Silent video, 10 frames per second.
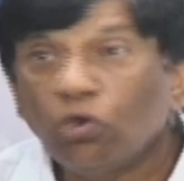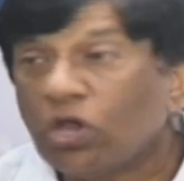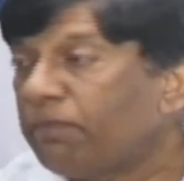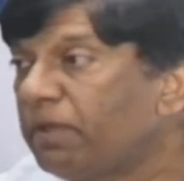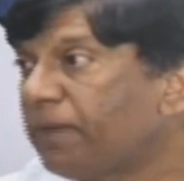
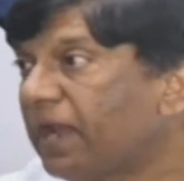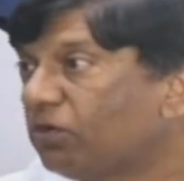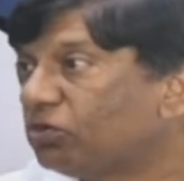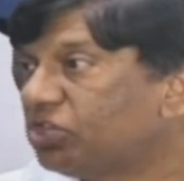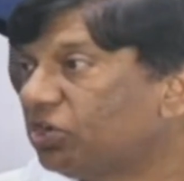ఒక
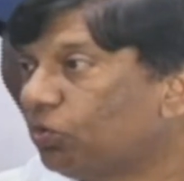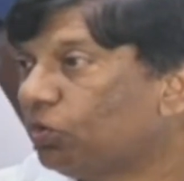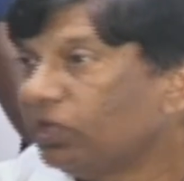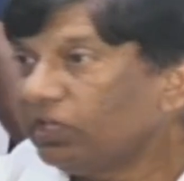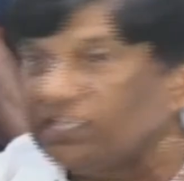అభిప్రాయానికి వచ్చిండ్రు
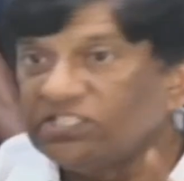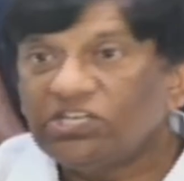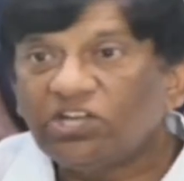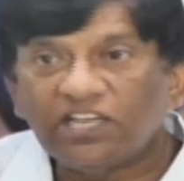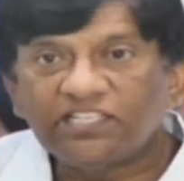ఈ
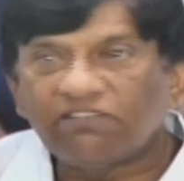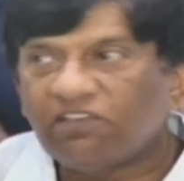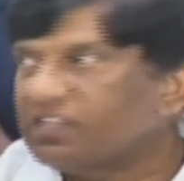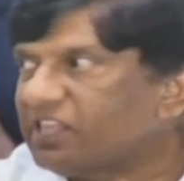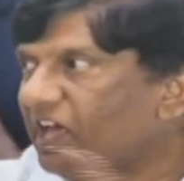సీటు
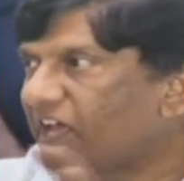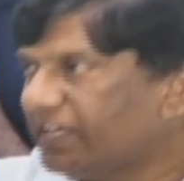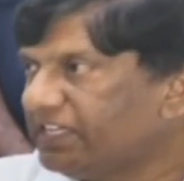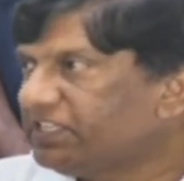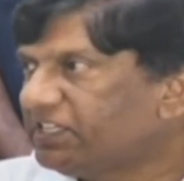రిజర్వ్ అవుతా
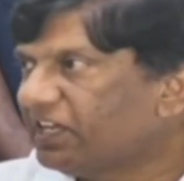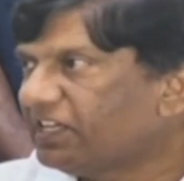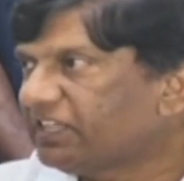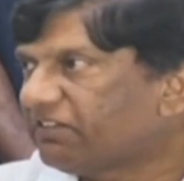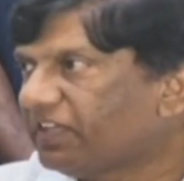ఈ సీటు
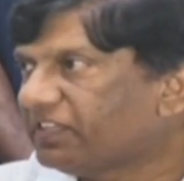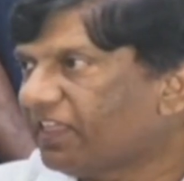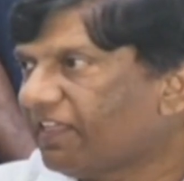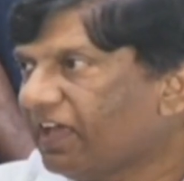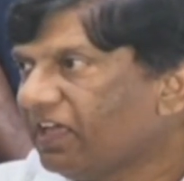రిజర్వ్
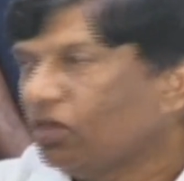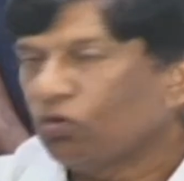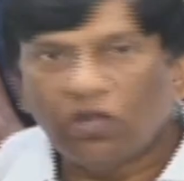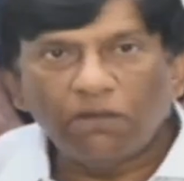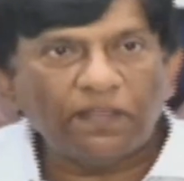అవుతుందా
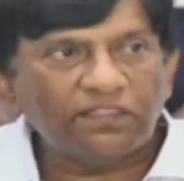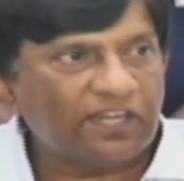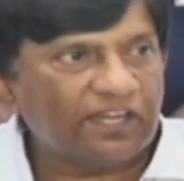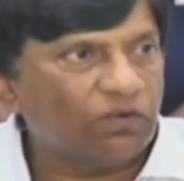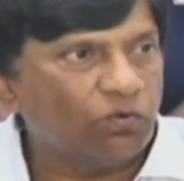కొన్ని
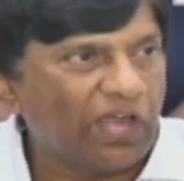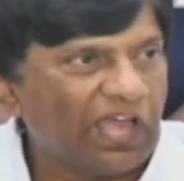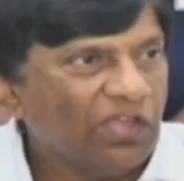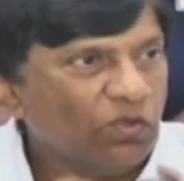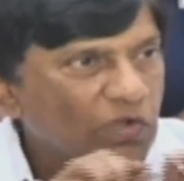పత్రికలు
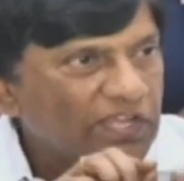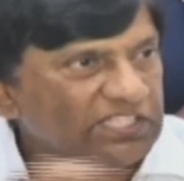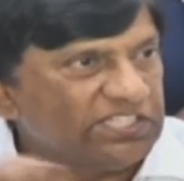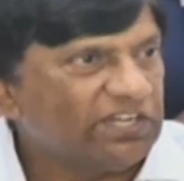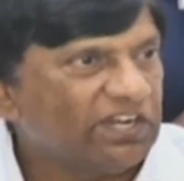కూడా ఓ
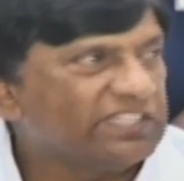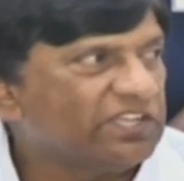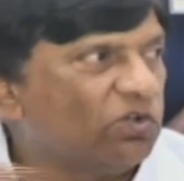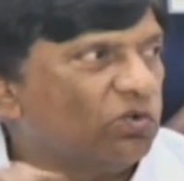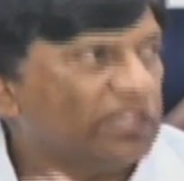ఈ సీటు
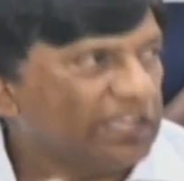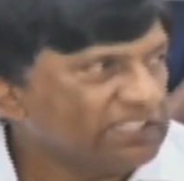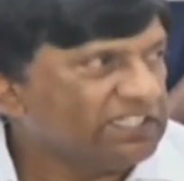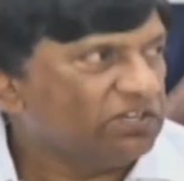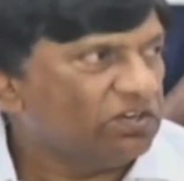రిజర్వ్డు
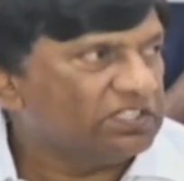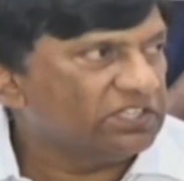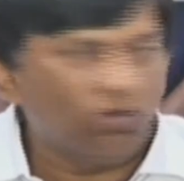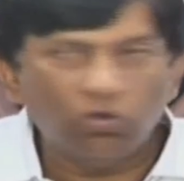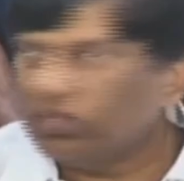ఈ సీటు
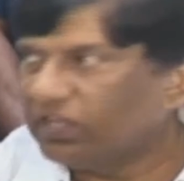రిజర్వ్డు